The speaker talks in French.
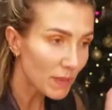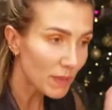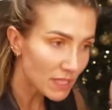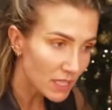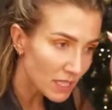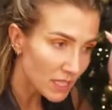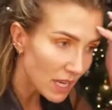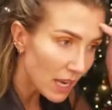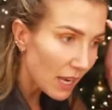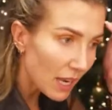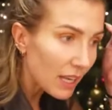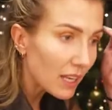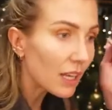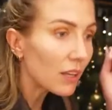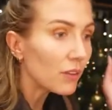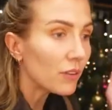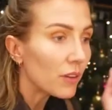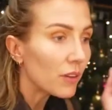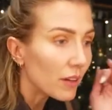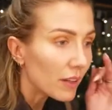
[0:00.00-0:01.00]
passe déjà à
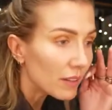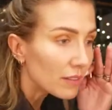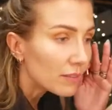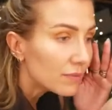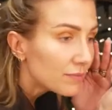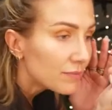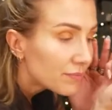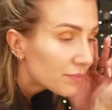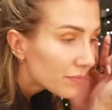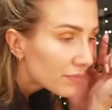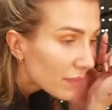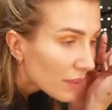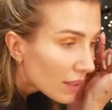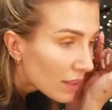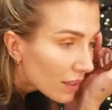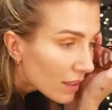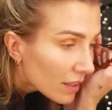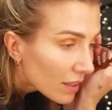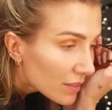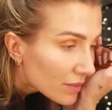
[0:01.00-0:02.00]
l'eyeliner. Hein.
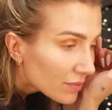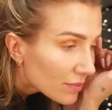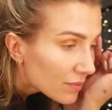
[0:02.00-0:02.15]
Ah,